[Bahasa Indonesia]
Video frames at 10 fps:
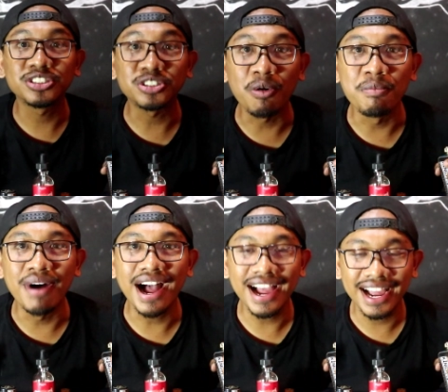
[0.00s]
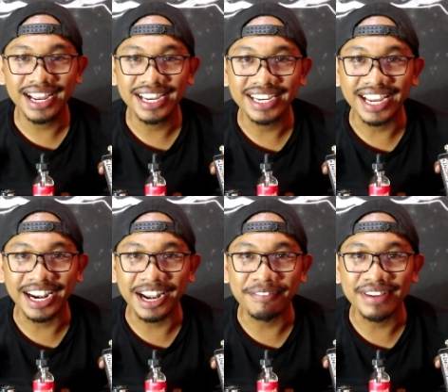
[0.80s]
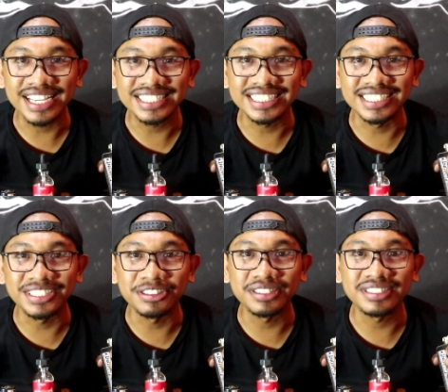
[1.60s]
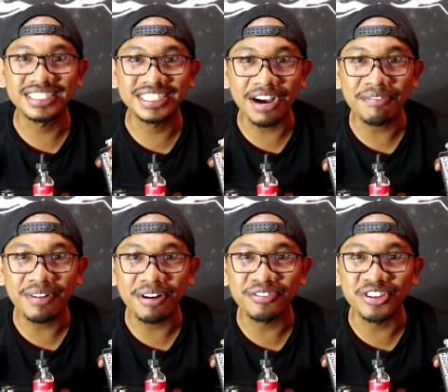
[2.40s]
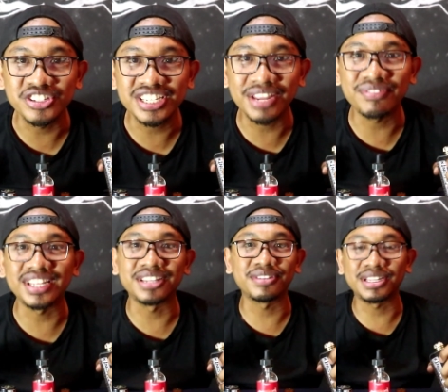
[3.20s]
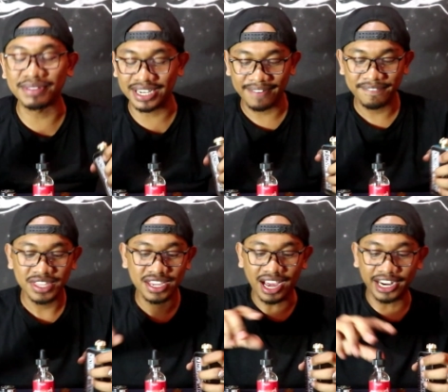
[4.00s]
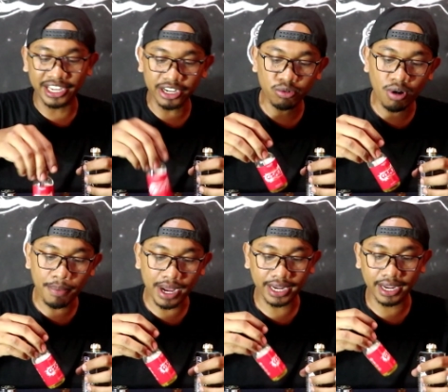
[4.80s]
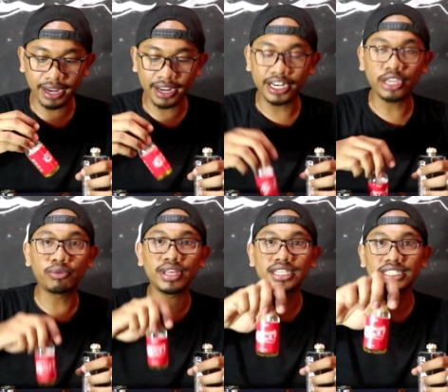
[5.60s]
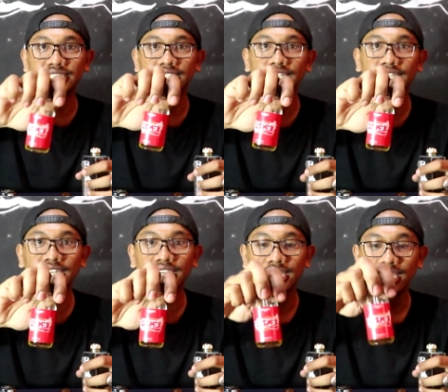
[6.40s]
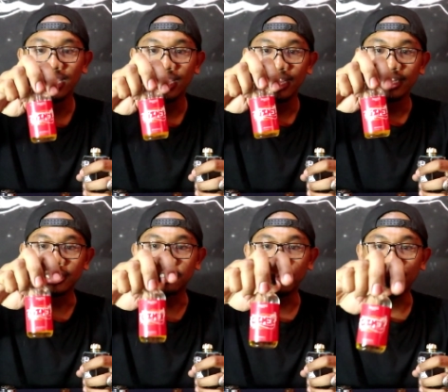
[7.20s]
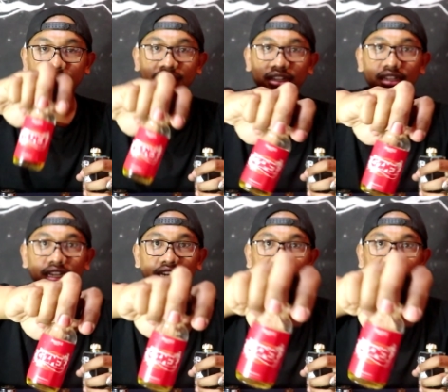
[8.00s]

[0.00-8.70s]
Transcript: coba yang namanya si Java Fuse Clapton teman-teman kali ini gue pakai liquidnya si Juice Mac ini